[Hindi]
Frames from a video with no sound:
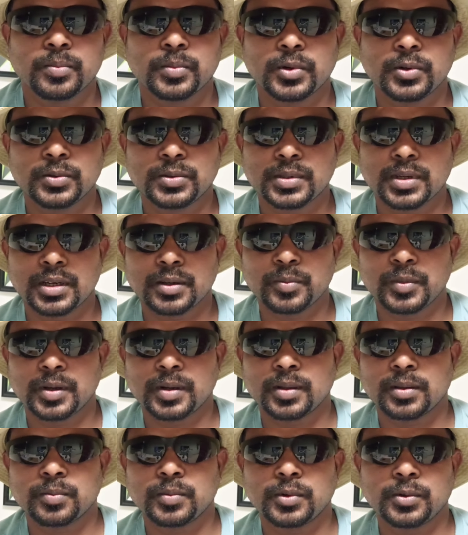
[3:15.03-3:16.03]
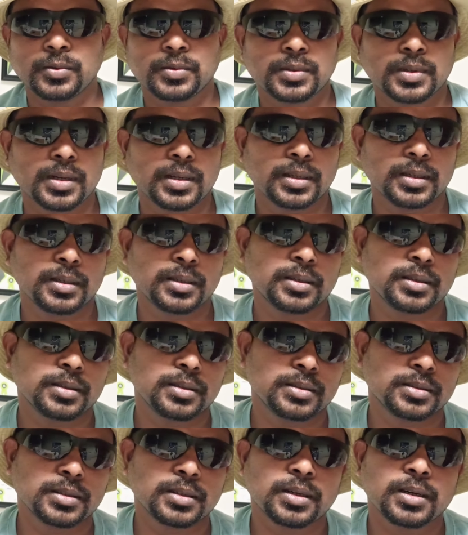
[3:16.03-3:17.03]
बहुत सारे मेहनत बहुत सारे
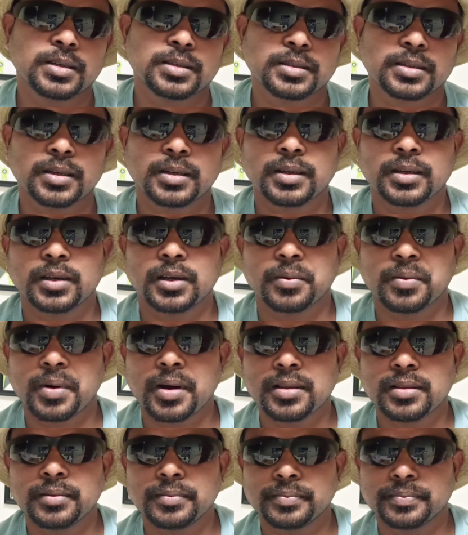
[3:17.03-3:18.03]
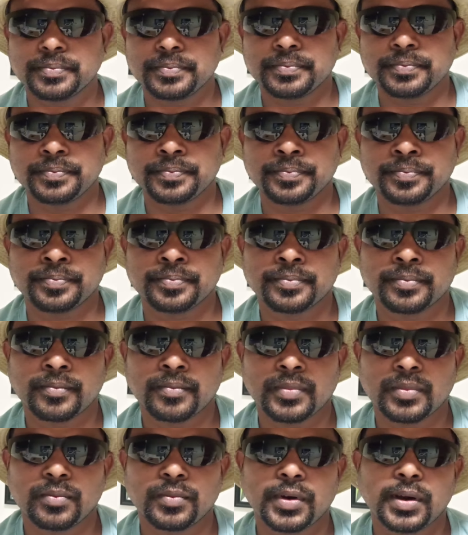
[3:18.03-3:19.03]
संघर्ष करने के बाद
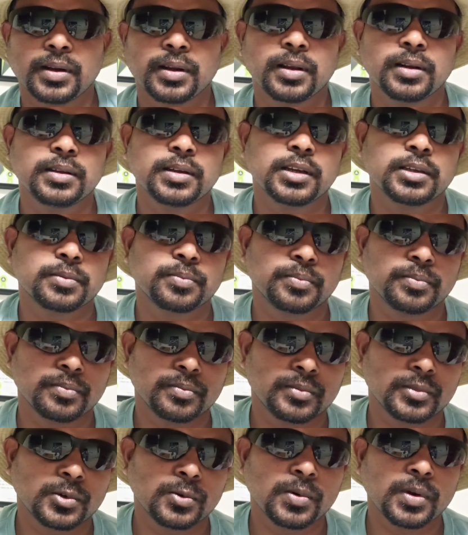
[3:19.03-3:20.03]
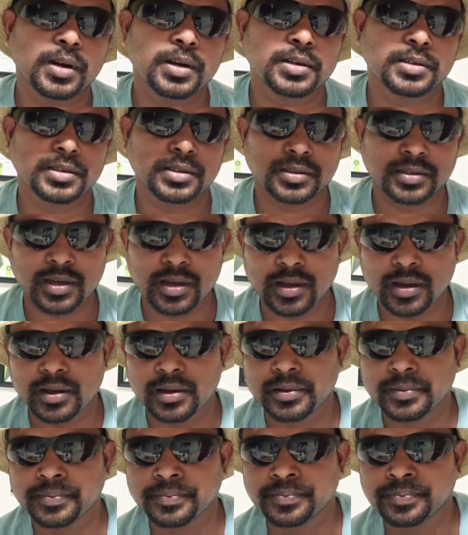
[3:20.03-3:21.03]
फाइनली आज गूगल एडसेस आया
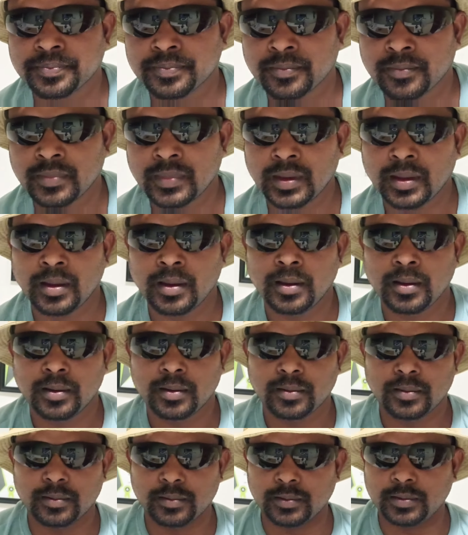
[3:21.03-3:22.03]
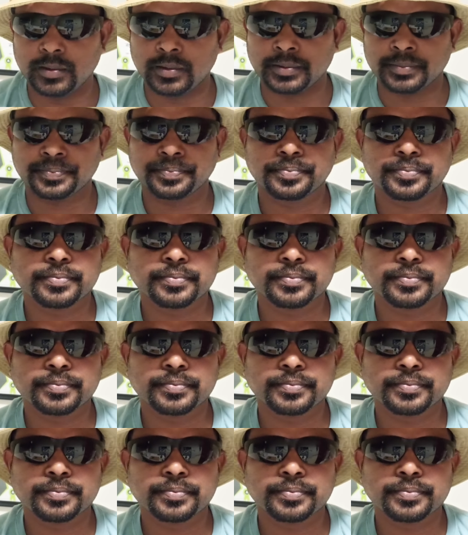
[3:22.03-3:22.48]
है